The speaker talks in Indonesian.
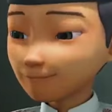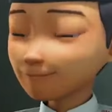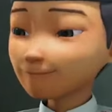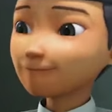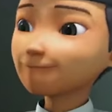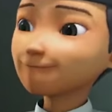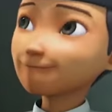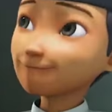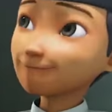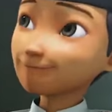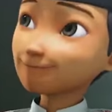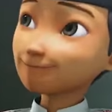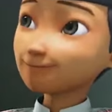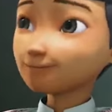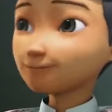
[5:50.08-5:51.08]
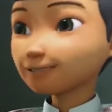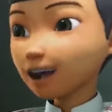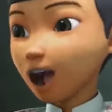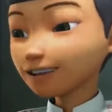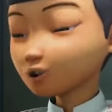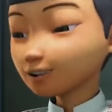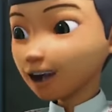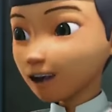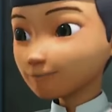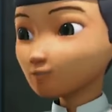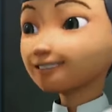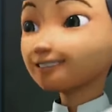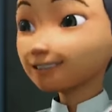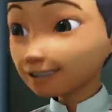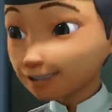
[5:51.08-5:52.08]
Um, kalau
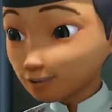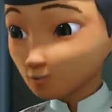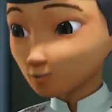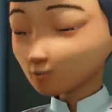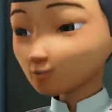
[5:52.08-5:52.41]
kamu itu...